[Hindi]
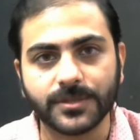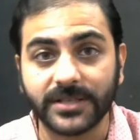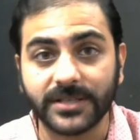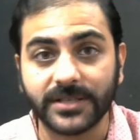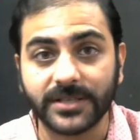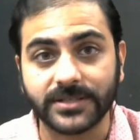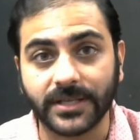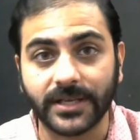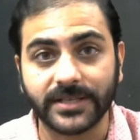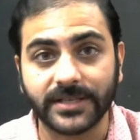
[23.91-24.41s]

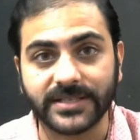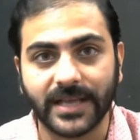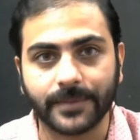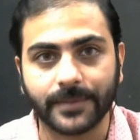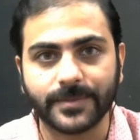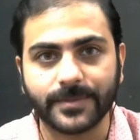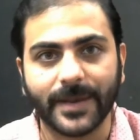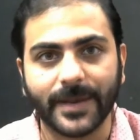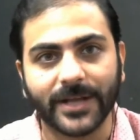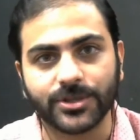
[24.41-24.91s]
पास्ट ईयर
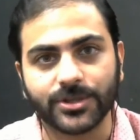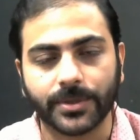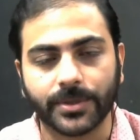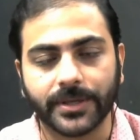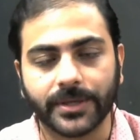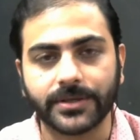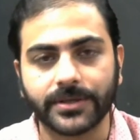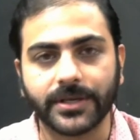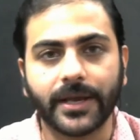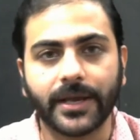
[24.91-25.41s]
एग्जाम्स में आ चुके
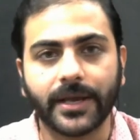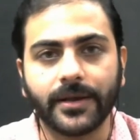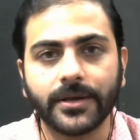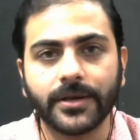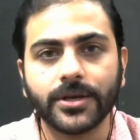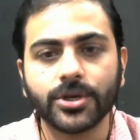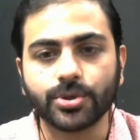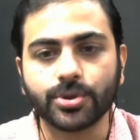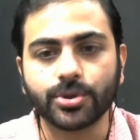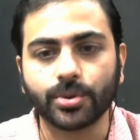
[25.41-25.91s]
हैं ठीक है
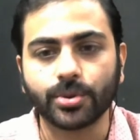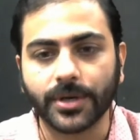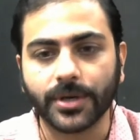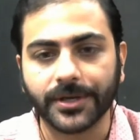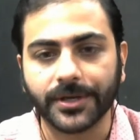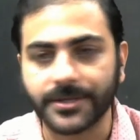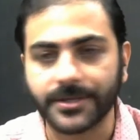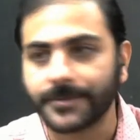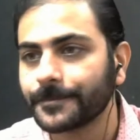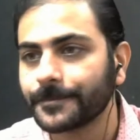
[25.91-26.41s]
शुरू करते हैं